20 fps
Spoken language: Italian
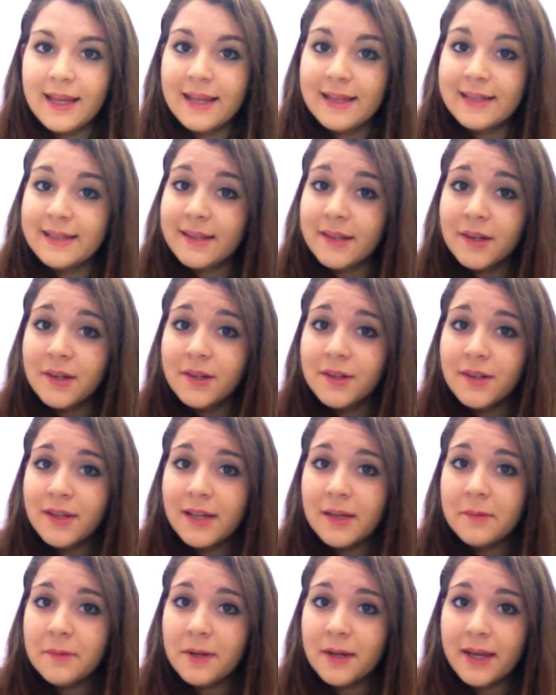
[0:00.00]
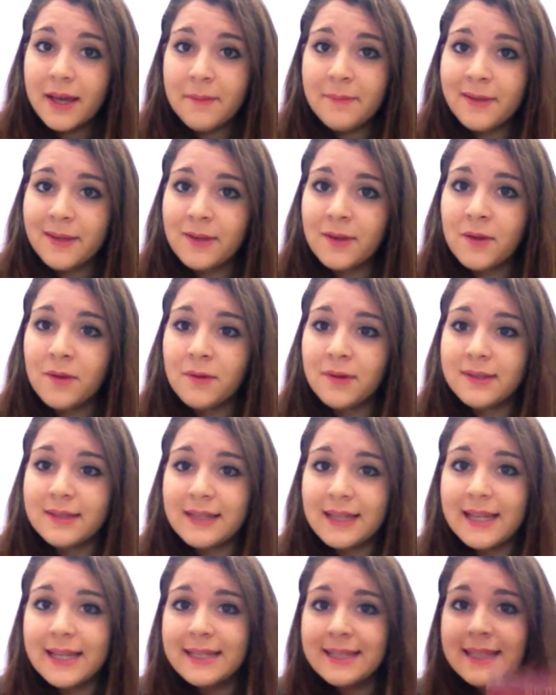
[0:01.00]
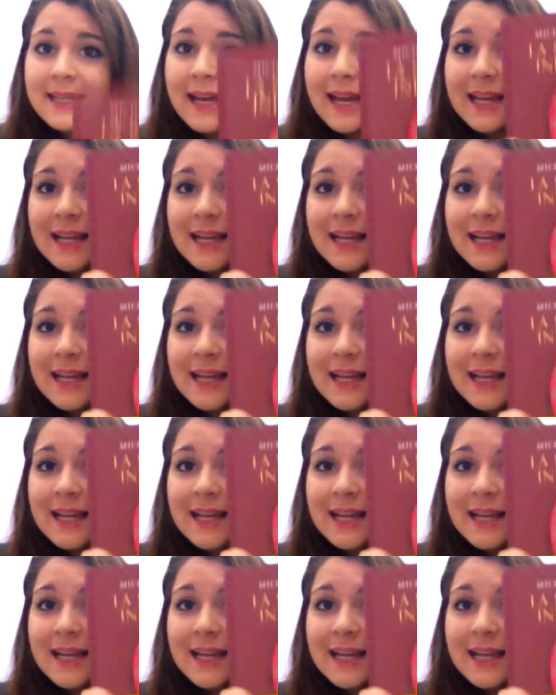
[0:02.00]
Il secondo libro che metto in questa lista